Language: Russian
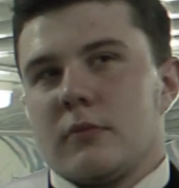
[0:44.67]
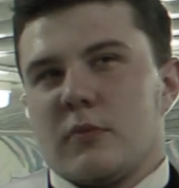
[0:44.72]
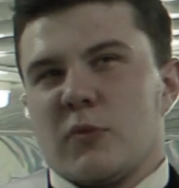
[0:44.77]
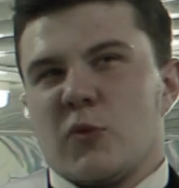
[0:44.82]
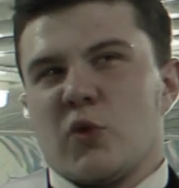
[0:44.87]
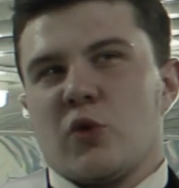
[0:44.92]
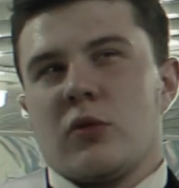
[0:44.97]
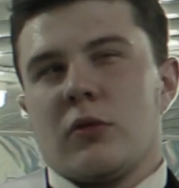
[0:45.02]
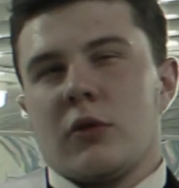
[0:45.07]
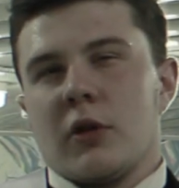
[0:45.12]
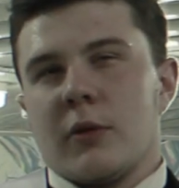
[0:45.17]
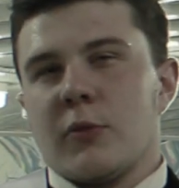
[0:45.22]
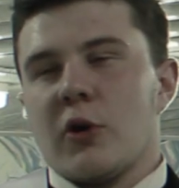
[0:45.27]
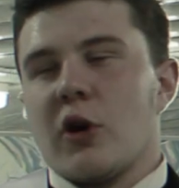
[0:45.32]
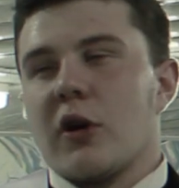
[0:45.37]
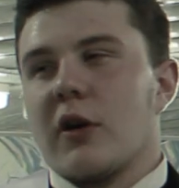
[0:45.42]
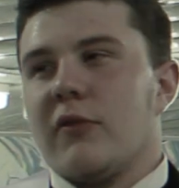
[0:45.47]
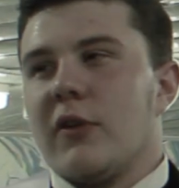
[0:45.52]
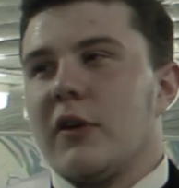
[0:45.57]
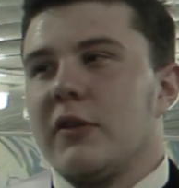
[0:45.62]
Ну,
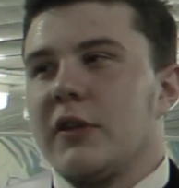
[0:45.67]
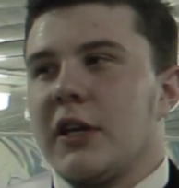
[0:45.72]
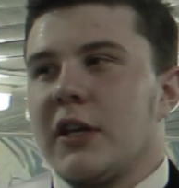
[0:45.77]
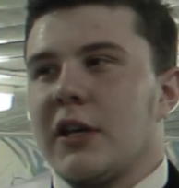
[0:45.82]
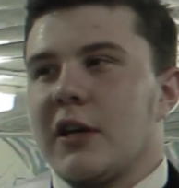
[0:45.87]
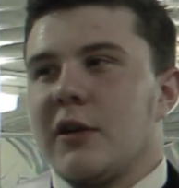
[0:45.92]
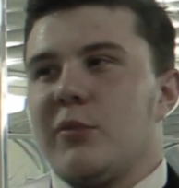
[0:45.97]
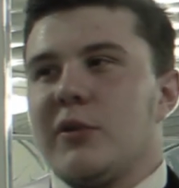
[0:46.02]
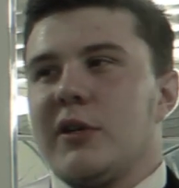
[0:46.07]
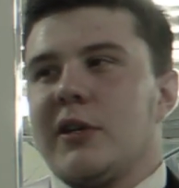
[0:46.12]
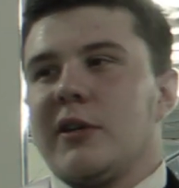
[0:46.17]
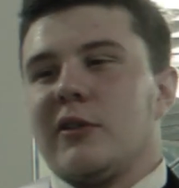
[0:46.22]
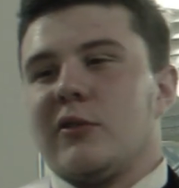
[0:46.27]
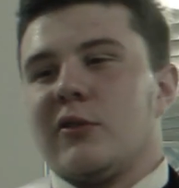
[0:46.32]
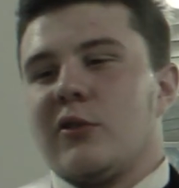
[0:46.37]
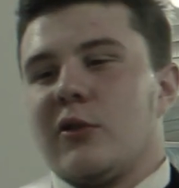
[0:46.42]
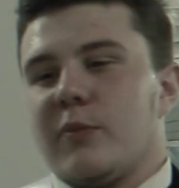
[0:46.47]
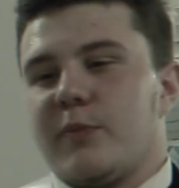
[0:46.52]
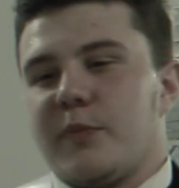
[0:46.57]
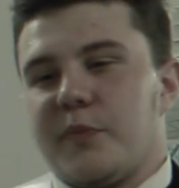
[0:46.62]
немного волнения было,
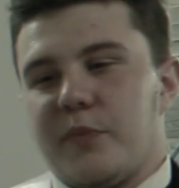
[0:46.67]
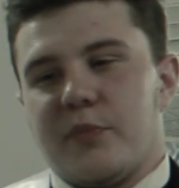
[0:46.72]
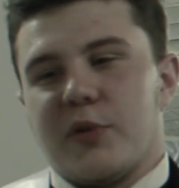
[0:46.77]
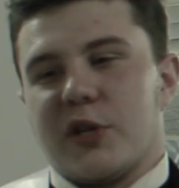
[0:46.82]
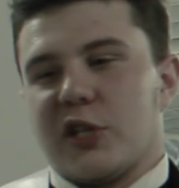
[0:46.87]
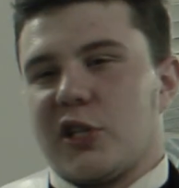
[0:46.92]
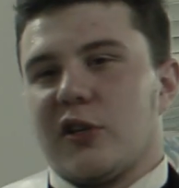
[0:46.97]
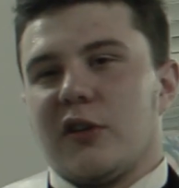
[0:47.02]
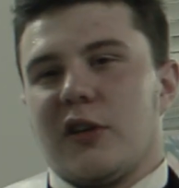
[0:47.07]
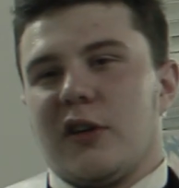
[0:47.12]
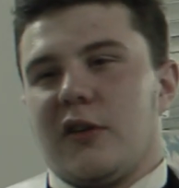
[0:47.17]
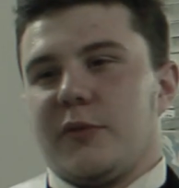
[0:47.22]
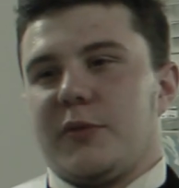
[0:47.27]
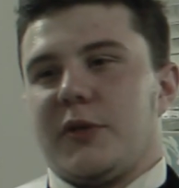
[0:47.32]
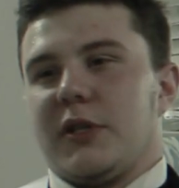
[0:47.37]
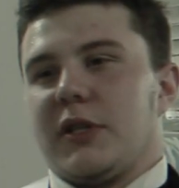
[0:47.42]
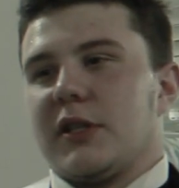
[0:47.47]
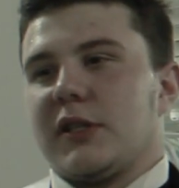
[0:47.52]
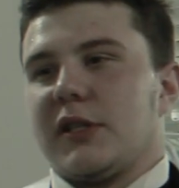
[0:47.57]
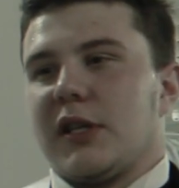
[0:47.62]
но пришел я вообще
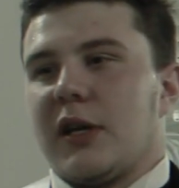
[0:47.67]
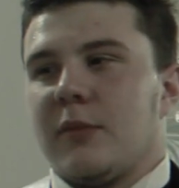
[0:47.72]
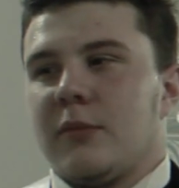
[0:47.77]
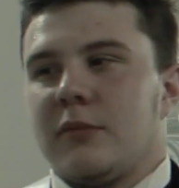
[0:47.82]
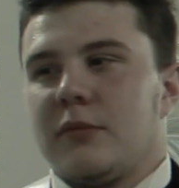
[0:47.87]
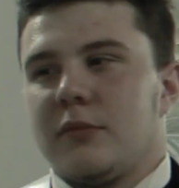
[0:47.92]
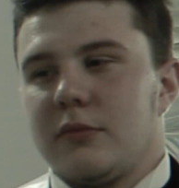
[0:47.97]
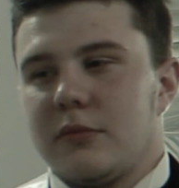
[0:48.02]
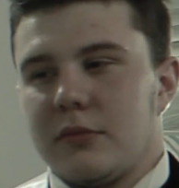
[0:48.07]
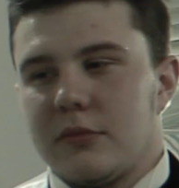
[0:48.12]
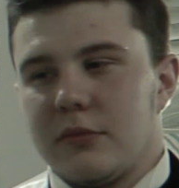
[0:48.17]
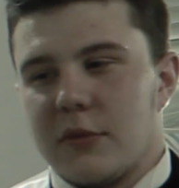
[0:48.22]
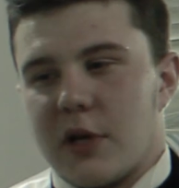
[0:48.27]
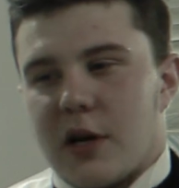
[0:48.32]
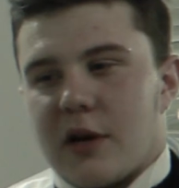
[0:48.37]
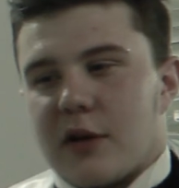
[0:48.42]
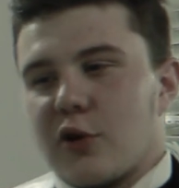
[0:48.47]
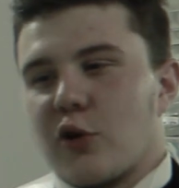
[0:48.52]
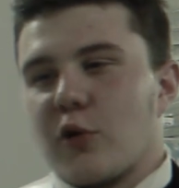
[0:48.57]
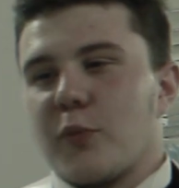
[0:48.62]
не сам.
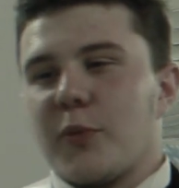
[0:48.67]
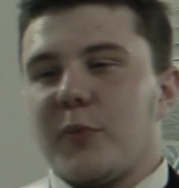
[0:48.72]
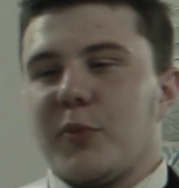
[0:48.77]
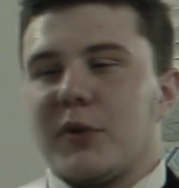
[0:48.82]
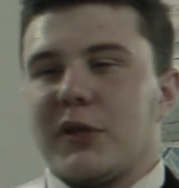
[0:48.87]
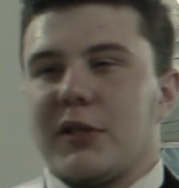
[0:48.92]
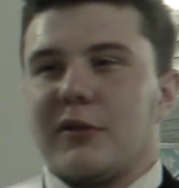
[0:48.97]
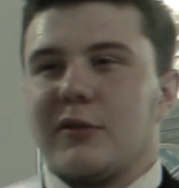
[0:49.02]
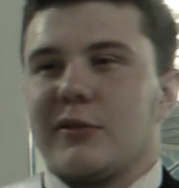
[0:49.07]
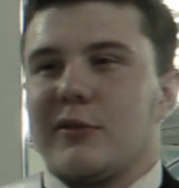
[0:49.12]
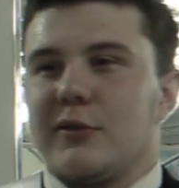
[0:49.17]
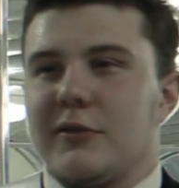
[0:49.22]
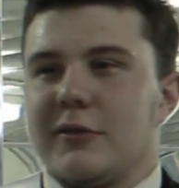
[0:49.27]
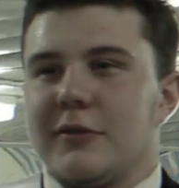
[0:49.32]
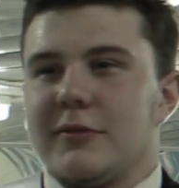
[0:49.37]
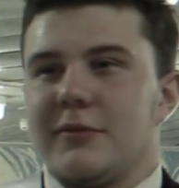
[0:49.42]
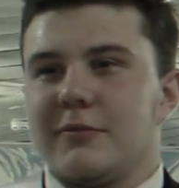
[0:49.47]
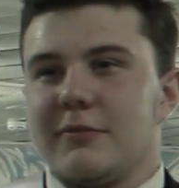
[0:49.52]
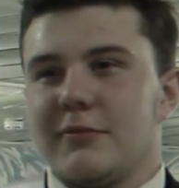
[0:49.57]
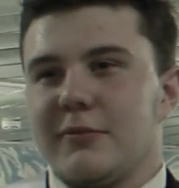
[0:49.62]
Мне группа подтолкнула.
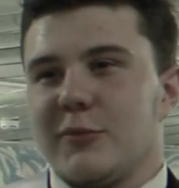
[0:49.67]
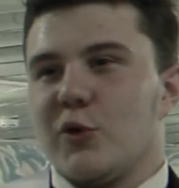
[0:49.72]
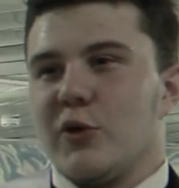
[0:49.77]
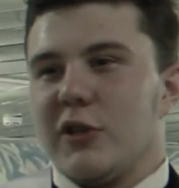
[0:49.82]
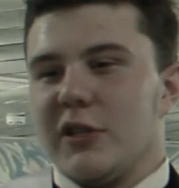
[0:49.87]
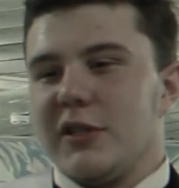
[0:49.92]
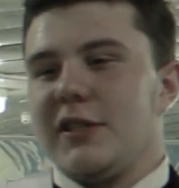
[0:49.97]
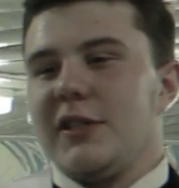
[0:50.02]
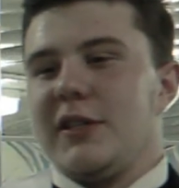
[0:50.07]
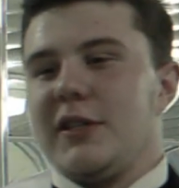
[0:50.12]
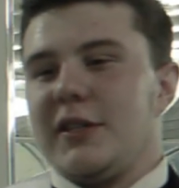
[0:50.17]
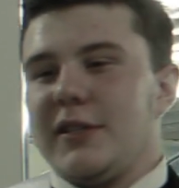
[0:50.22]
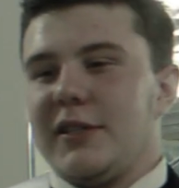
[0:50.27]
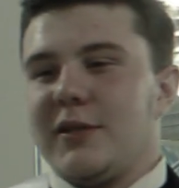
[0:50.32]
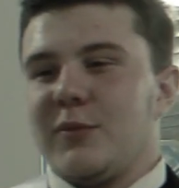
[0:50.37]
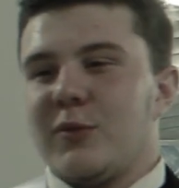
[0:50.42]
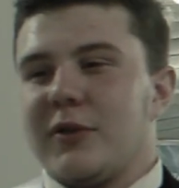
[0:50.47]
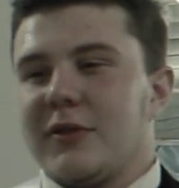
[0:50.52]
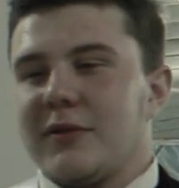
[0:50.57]
Ну, иди, иди, мол.